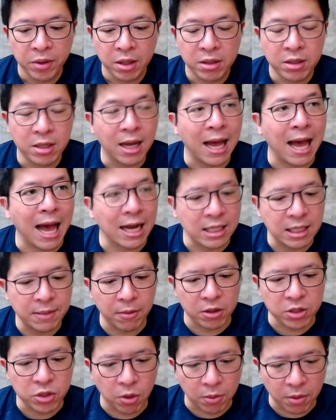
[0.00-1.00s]
เนื้อหาที่เห
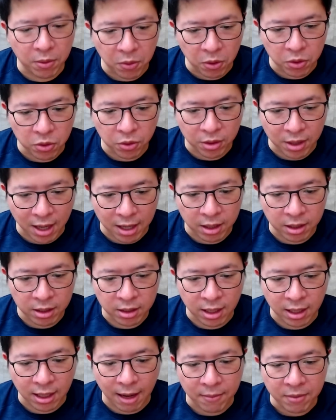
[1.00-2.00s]
มาะสมกับคนคนนั้น
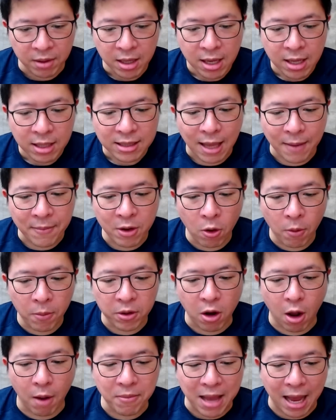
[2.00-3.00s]
นะครับ แต่มีองค์ประ
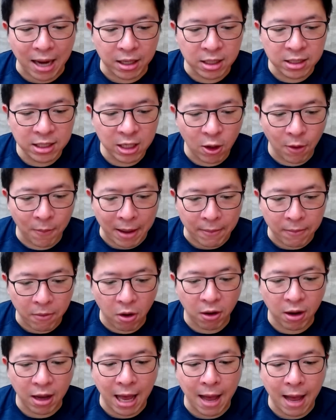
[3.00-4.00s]
กอบอย่างหนึ่งที่เรามักมอ
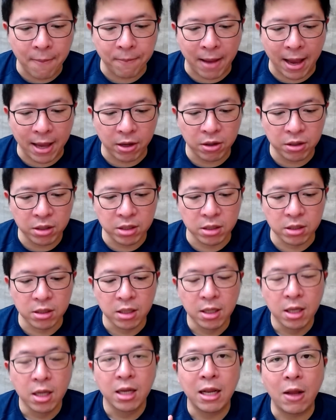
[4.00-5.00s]
งข้ามไปก็คือ
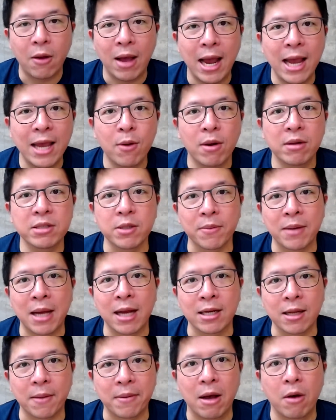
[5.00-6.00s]
เราให้ความสำคัญ
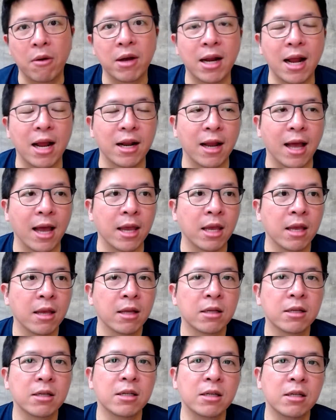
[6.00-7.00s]
กับเขาขนาดไหน
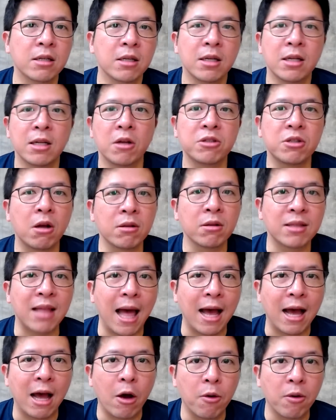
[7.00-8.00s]
คือเราต้องตา
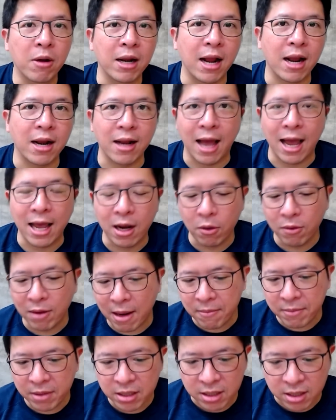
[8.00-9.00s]
เขาขนาดไหน เราเล่น
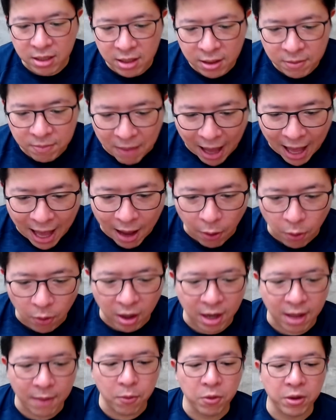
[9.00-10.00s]
มือถือหรือเปล่าอะ
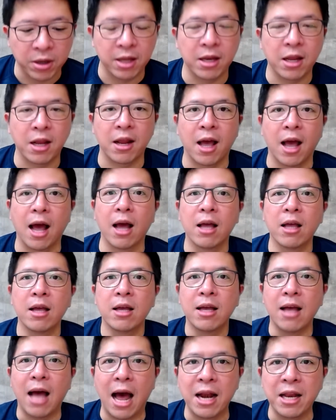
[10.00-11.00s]
ไรพวกนี้เนี่ยนะฮะ
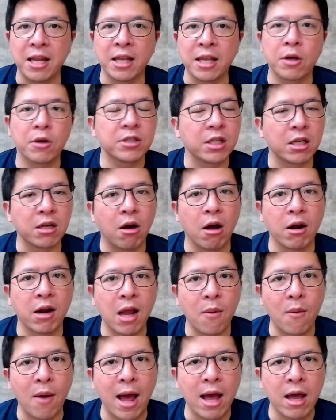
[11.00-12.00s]
อันนี้ก็สะท้อนได้
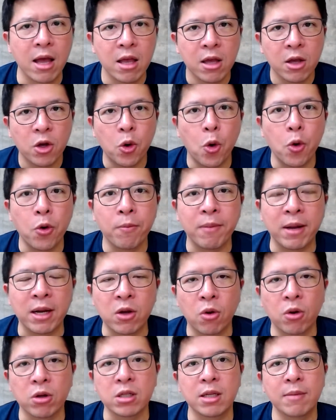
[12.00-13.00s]
ว่าคุณเป็น
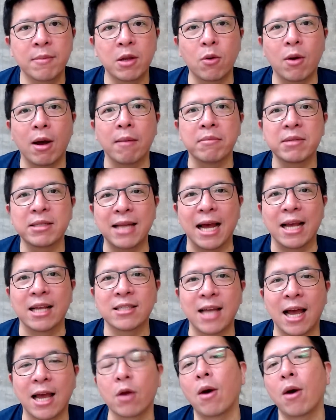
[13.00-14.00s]
คนที่มีความใส่ใจ
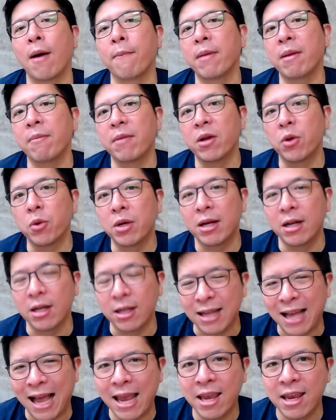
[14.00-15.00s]
ความเป็นมนุษย์ หรือ
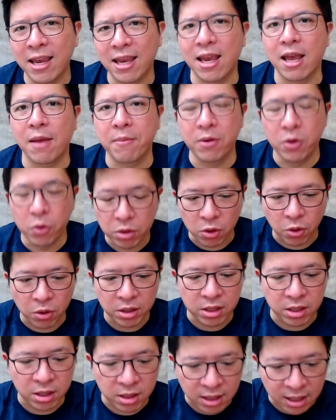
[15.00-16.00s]
ให้เกียรติมนุษย์คน
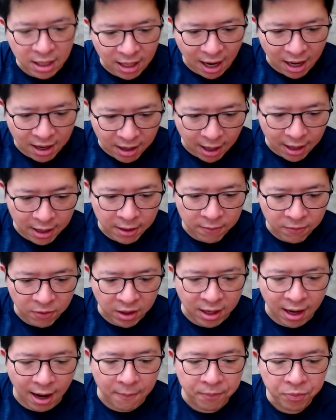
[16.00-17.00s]
อื่นขนาดไหนนะ
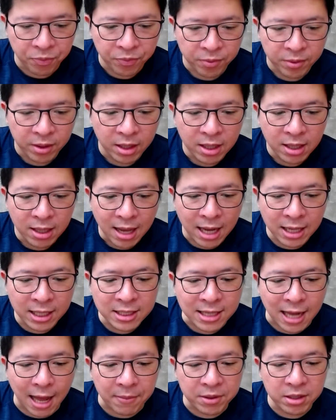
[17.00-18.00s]
ครับ อัน
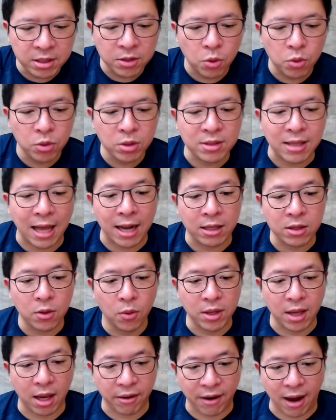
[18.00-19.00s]
ที่3คือคุณแต่งตัว
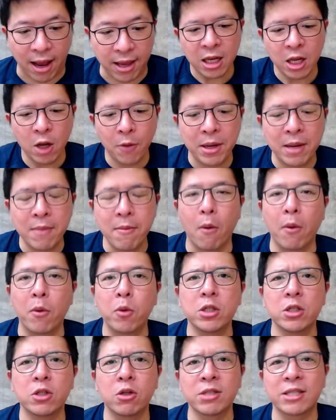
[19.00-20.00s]
อย่างไร เราไม่ได้บอกว่าคุ
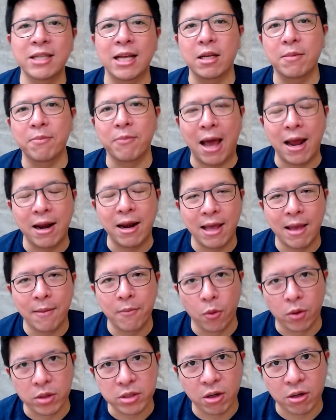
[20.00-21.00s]
ณจะต้องใส่แบรนด์เนม
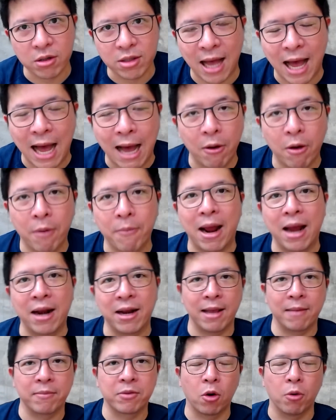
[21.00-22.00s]
หัวจรดเท้าเอาแบรนด์เน
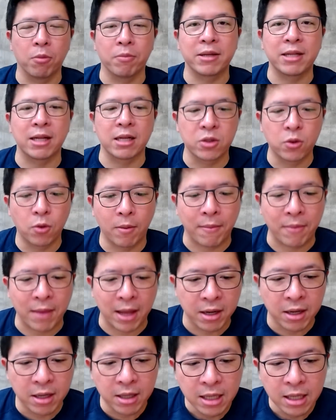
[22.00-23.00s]
มผมมาทั้งตัวแบบนั้
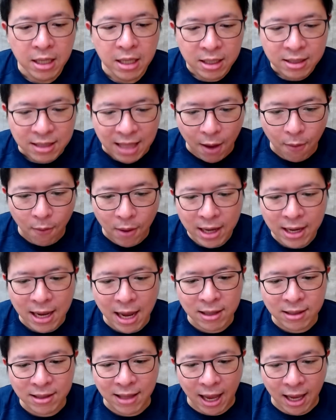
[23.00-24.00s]
นแต่ว่ากา
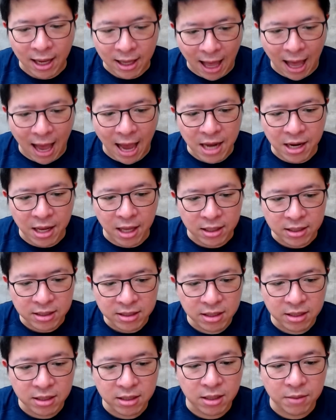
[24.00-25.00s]
รแต่งกายเนี่ย
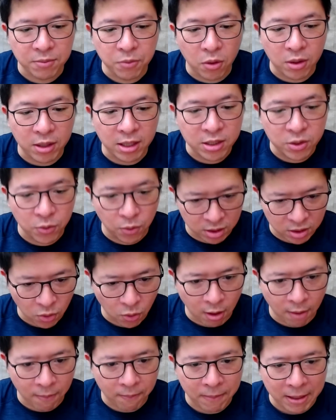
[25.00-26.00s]
สื่อถึงบุคลิกส่วนตั
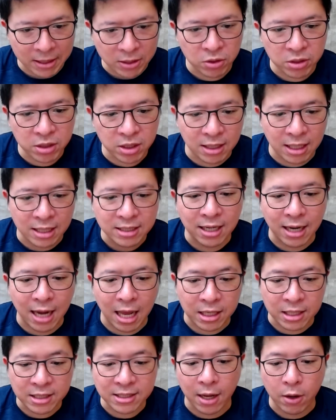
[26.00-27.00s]
วไปจนถึงลักษณะ
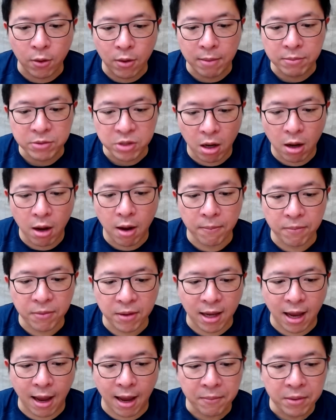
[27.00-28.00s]
นิสัยความชอบ
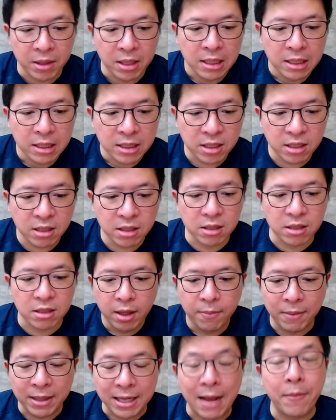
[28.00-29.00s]
นะครับซึ่ง
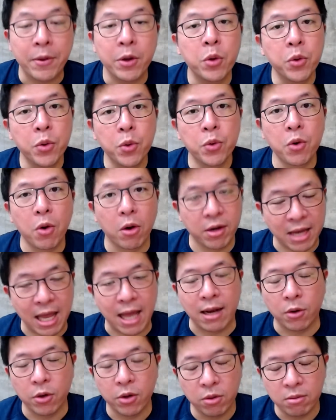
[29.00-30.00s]
มันทำให้คุณดูโดดเด่
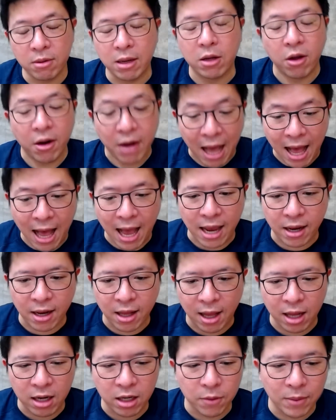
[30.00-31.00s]
นก็ได้
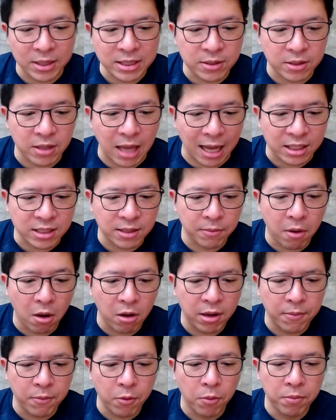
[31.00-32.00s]
นะฮะหรือมันอาจจะมอง
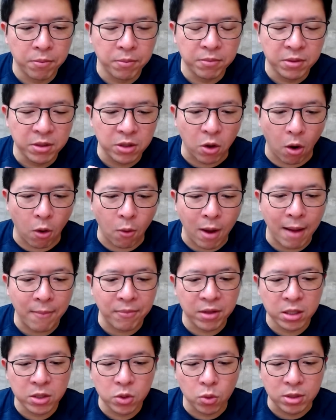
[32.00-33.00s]
ในมุมของความ
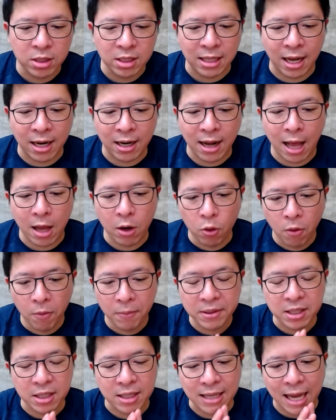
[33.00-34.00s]
ดึงดูดต่างๆนะ รวมไป
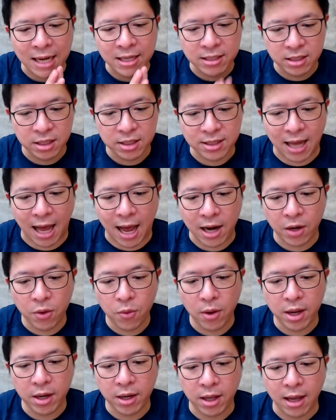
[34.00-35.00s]
ถึงการสื่อสารด้
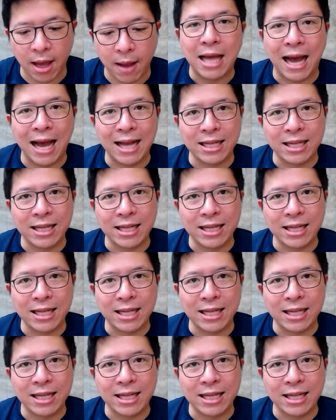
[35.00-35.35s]
วยนะครับ อา